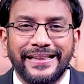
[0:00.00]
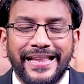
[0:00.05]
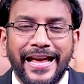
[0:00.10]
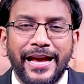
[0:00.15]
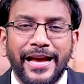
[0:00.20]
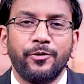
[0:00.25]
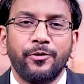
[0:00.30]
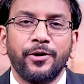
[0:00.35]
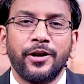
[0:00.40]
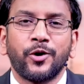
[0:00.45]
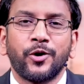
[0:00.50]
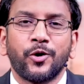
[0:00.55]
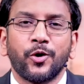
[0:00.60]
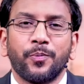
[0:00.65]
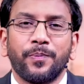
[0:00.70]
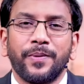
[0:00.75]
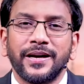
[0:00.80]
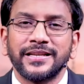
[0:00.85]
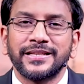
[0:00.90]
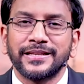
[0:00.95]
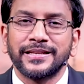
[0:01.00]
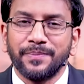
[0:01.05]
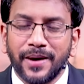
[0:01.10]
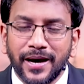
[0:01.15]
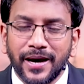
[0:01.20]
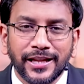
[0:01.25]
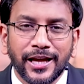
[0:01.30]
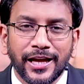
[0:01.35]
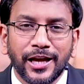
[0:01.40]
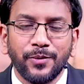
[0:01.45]
దేవుని కృపా
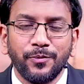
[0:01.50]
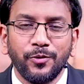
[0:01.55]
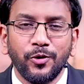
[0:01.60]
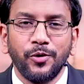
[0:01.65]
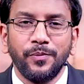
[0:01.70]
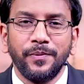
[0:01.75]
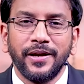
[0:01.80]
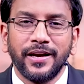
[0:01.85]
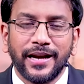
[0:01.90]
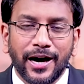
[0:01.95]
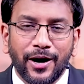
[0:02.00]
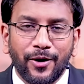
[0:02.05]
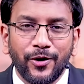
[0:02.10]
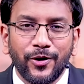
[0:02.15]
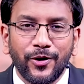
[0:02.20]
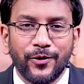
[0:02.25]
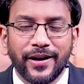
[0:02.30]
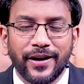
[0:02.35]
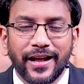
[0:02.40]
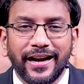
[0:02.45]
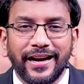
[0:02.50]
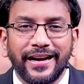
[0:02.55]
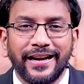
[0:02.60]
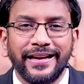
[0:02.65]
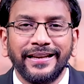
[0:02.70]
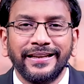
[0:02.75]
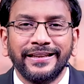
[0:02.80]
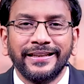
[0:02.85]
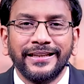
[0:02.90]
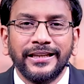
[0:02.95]
సమాధానములు మీకు కావలి
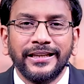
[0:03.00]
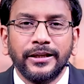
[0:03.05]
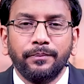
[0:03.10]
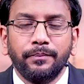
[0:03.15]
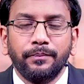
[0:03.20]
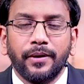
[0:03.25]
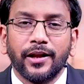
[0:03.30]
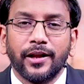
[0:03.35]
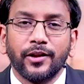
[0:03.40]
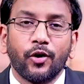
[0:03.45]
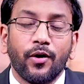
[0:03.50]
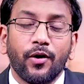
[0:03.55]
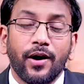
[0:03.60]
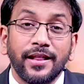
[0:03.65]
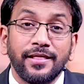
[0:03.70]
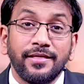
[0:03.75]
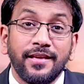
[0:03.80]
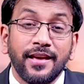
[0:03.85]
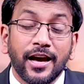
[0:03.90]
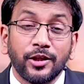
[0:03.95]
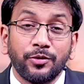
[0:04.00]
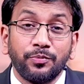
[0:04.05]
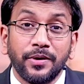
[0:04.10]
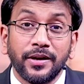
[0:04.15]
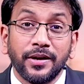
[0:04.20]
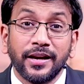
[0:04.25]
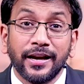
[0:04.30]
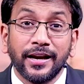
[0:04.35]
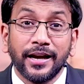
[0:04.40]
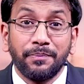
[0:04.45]
ఉండాలని మీరందరూ
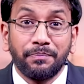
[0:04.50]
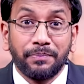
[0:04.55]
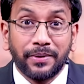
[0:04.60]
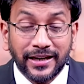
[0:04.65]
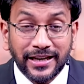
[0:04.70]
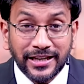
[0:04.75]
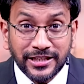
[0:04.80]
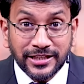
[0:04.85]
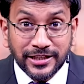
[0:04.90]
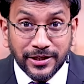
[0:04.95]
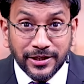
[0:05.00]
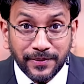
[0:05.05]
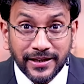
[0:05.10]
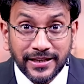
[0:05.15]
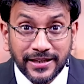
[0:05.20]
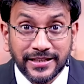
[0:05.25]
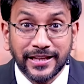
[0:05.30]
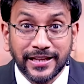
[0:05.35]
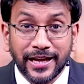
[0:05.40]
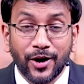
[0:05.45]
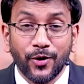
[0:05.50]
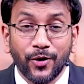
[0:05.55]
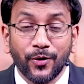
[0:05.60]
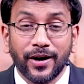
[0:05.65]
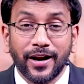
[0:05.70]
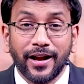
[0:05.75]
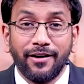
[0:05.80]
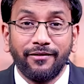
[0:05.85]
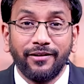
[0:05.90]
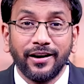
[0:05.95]
ఆధ్యాత్మికంగా పటిష్టమైన
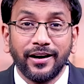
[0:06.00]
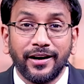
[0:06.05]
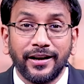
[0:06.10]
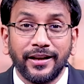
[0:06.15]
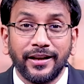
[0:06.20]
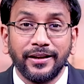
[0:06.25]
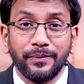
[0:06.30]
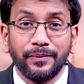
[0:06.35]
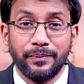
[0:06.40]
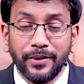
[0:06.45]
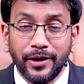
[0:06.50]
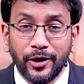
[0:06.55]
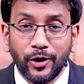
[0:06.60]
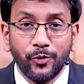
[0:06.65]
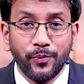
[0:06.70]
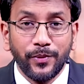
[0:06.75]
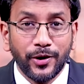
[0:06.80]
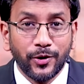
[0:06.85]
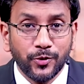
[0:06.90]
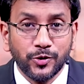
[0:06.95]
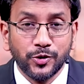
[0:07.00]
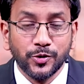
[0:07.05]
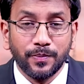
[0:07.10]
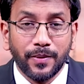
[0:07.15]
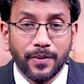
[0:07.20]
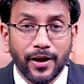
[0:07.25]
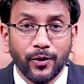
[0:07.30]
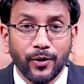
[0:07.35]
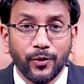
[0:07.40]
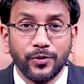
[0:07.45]
స్థానంలోకి రావాలని మీరు మీ
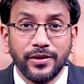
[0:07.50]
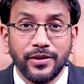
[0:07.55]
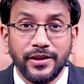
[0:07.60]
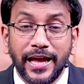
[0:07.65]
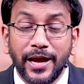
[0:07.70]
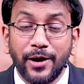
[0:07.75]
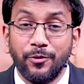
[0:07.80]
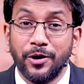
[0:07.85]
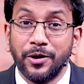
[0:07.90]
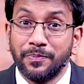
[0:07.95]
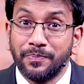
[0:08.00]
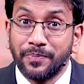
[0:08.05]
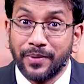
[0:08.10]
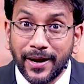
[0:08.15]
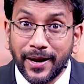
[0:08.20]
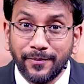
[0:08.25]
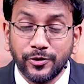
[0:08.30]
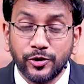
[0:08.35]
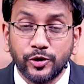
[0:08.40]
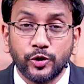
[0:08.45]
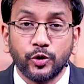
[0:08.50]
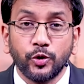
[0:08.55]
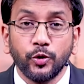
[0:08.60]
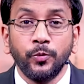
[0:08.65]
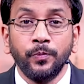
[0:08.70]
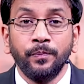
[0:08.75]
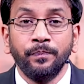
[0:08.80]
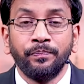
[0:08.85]
కుటుంబాలు దేవుని ప్రేమిస్తూ